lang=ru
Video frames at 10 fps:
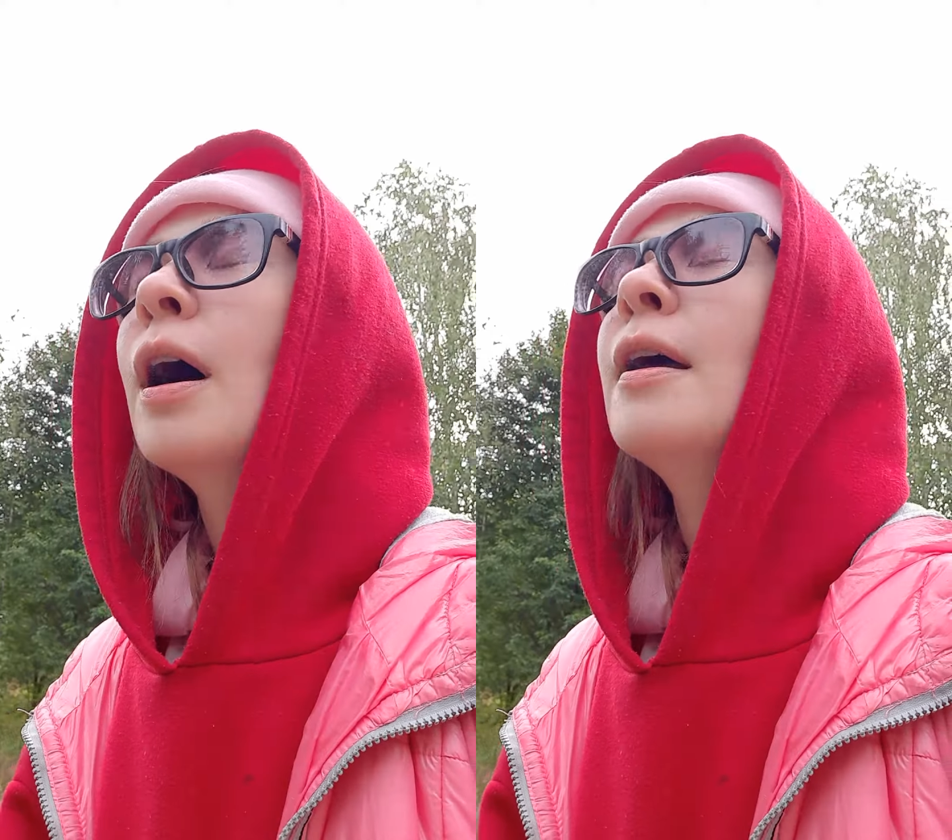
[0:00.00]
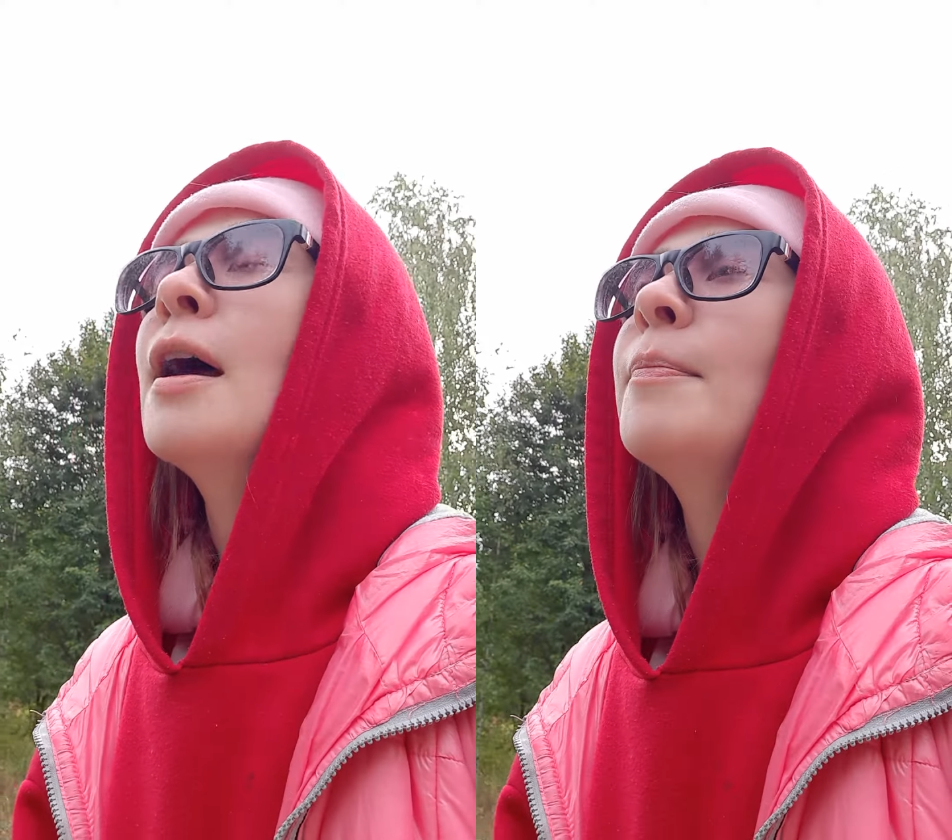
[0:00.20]

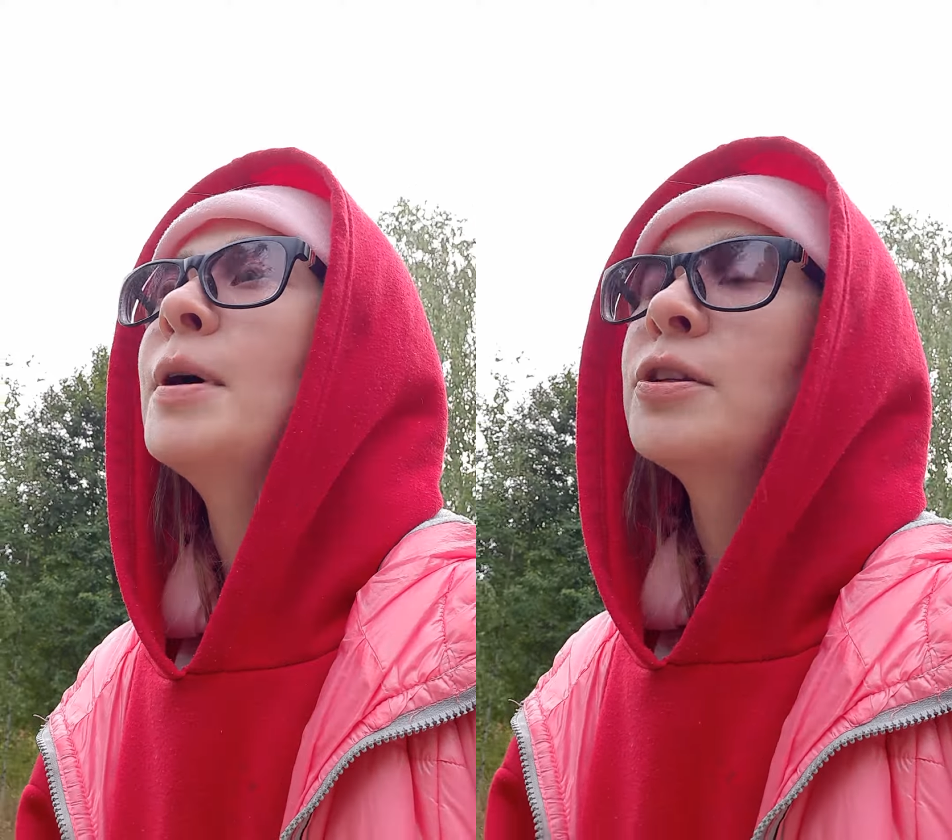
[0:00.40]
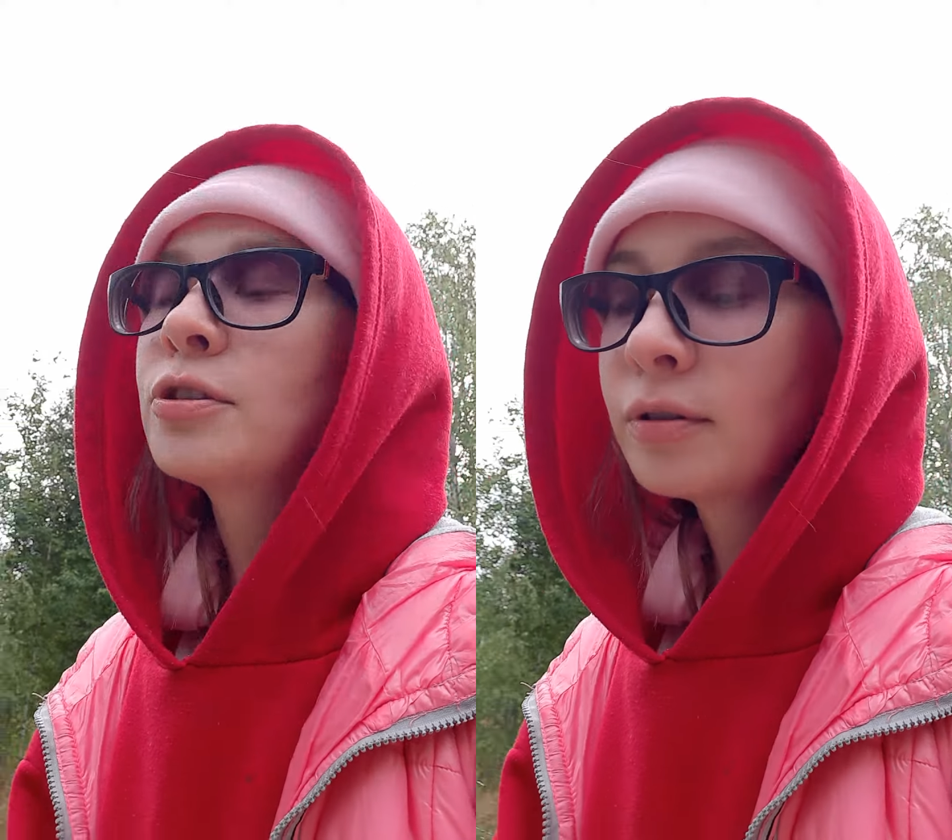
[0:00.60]
И
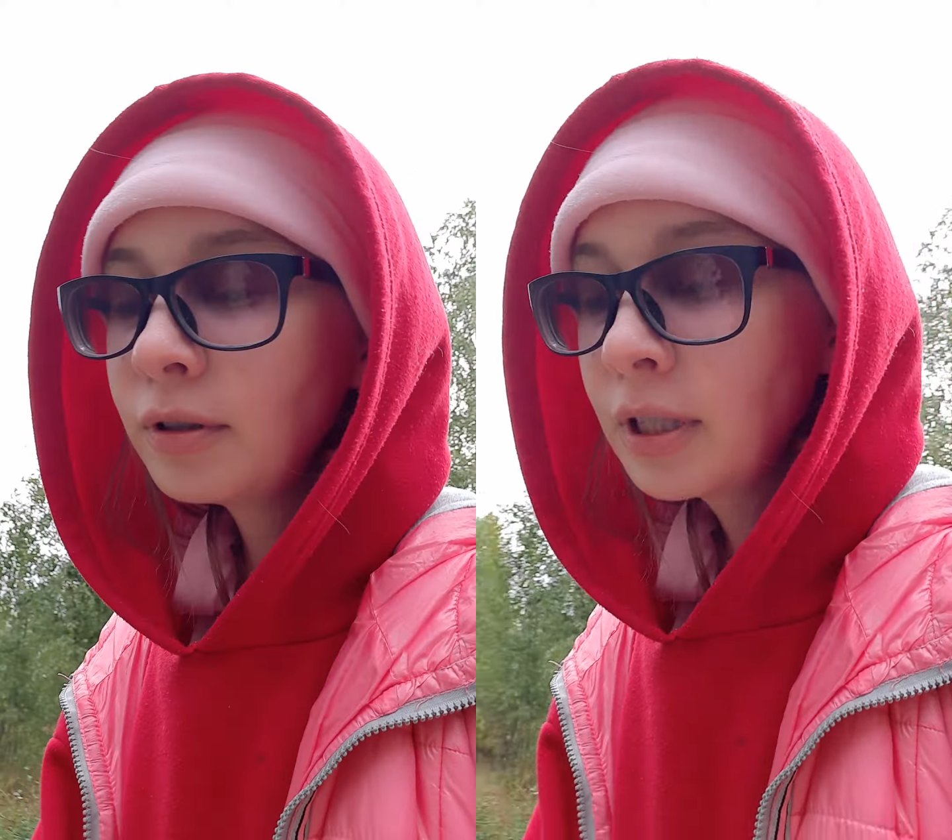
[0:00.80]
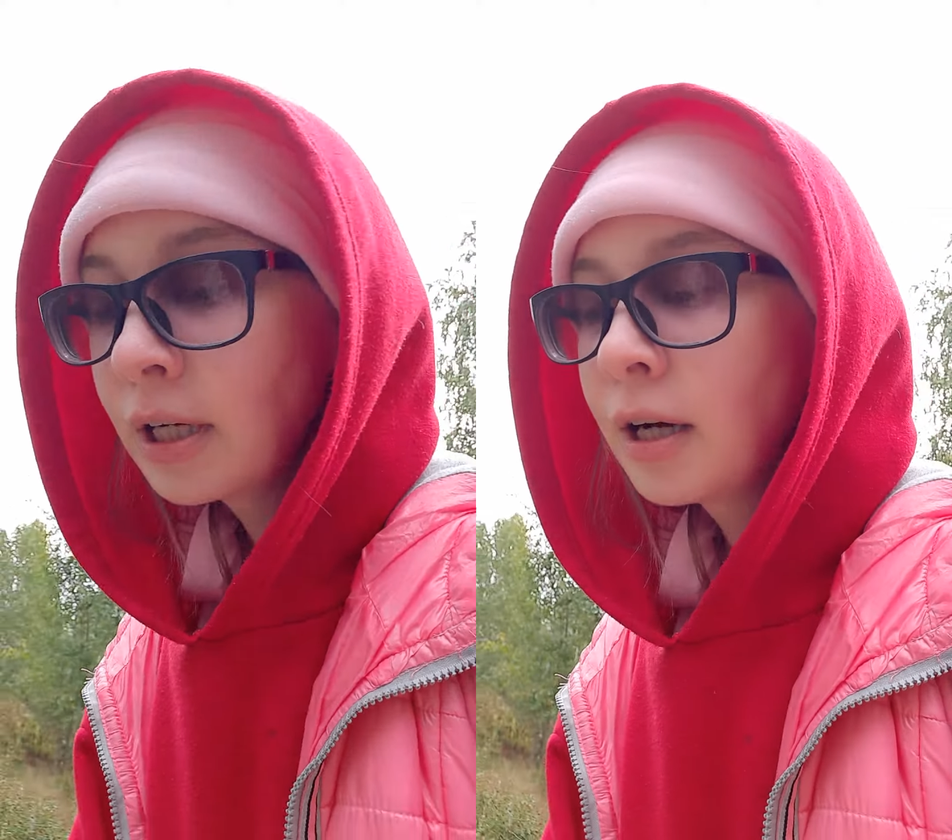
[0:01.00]
опять
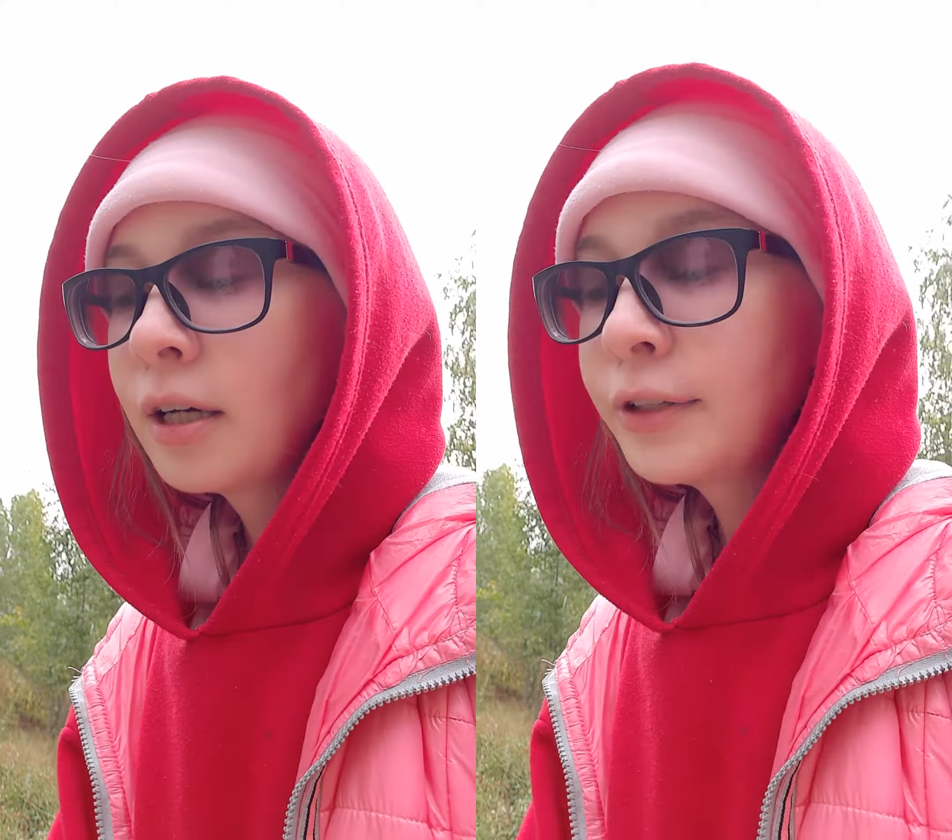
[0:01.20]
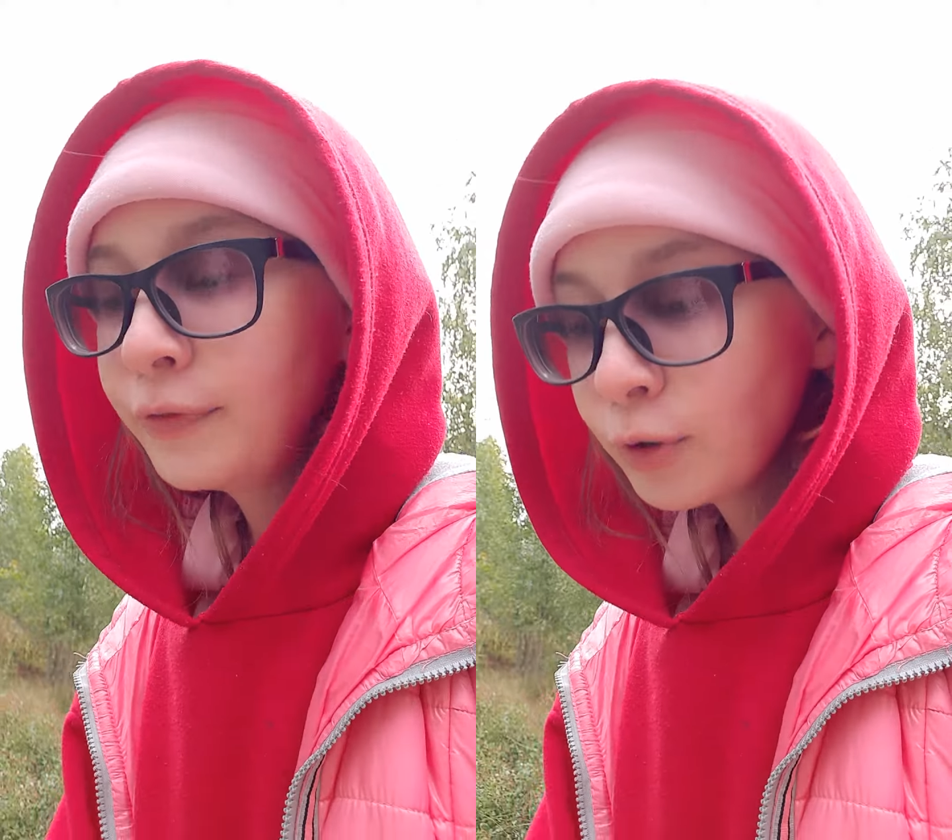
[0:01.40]
что?
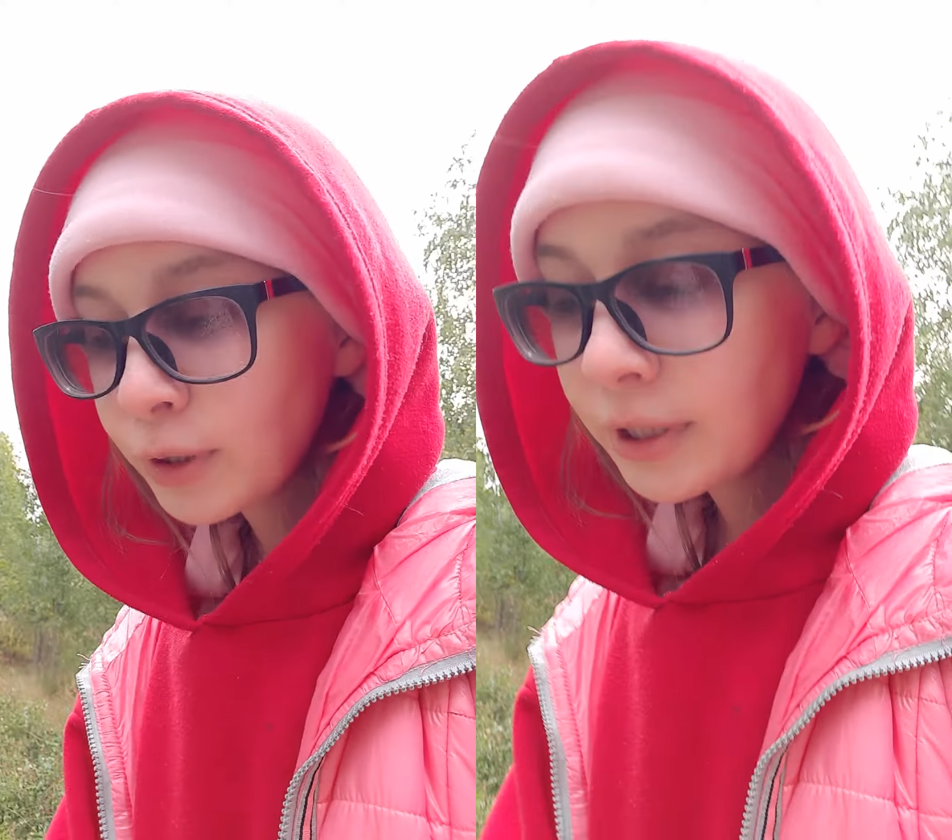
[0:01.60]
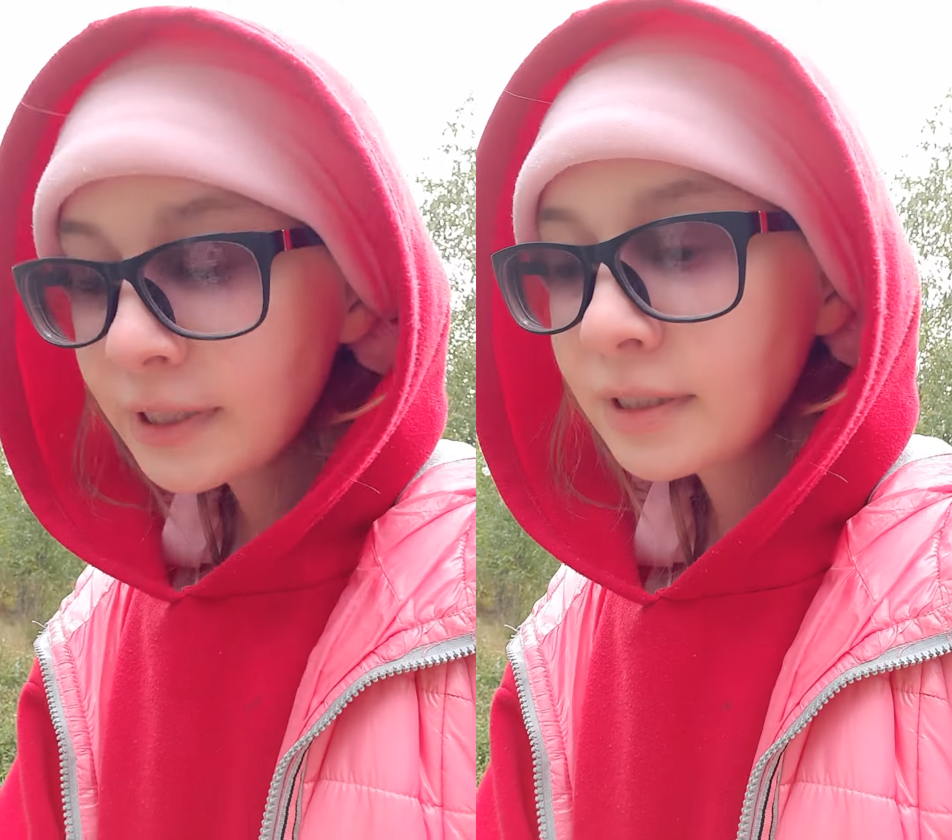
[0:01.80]

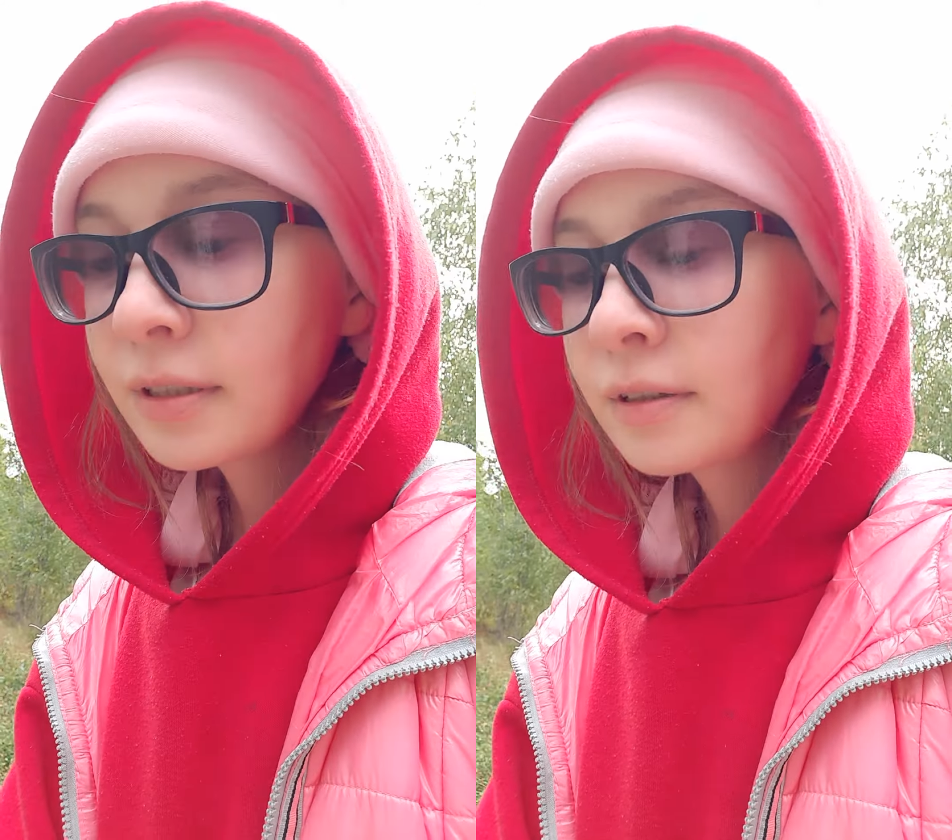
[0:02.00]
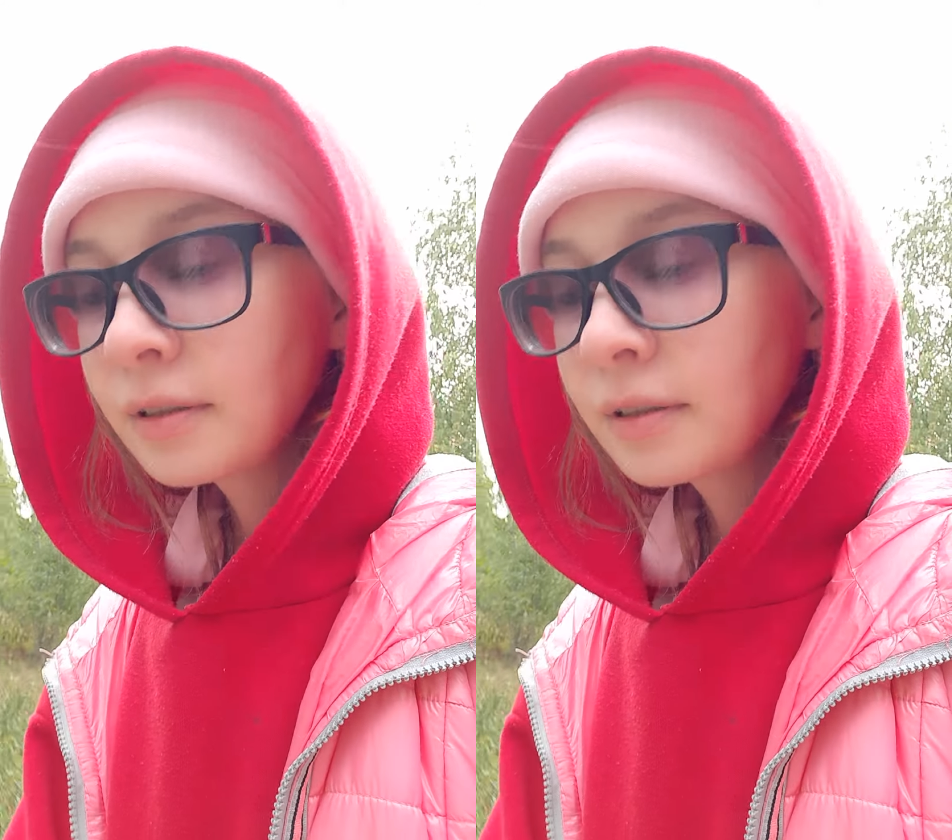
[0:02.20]
Твердость,